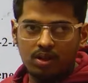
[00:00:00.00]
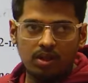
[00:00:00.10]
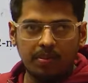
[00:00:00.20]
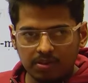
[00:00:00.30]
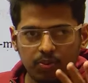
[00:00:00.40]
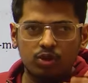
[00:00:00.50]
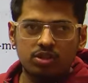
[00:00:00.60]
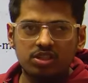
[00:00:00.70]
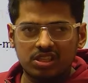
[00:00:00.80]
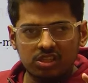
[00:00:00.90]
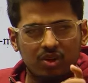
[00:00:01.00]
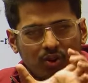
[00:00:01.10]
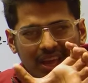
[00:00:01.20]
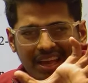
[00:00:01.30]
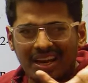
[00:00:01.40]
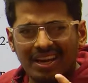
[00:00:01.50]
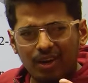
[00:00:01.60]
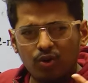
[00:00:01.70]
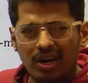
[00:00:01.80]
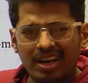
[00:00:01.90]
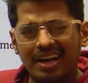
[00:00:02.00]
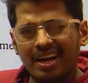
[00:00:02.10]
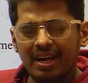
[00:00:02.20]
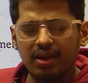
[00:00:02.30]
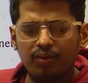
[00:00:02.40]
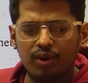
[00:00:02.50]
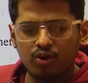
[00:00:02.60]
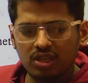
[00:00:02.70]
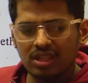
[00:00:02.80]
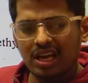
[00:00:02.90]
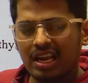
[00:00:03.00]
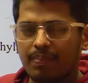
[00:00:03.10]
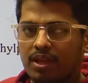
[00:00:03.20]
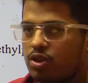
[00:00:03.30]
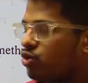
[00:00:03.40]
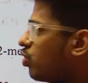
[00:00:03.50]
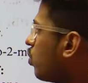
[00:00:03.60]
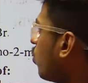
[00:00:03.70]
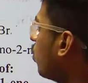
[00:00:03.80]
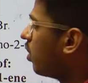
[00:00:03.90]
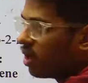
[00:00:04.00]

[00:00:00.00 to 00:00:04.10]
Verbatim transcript: मैं आज बहुत डिस्कस करूंगा एक घंटे दो घंटे डेढ़ घंटे की वीडियो हो सकती है खाली आप देखते हो चलो देखो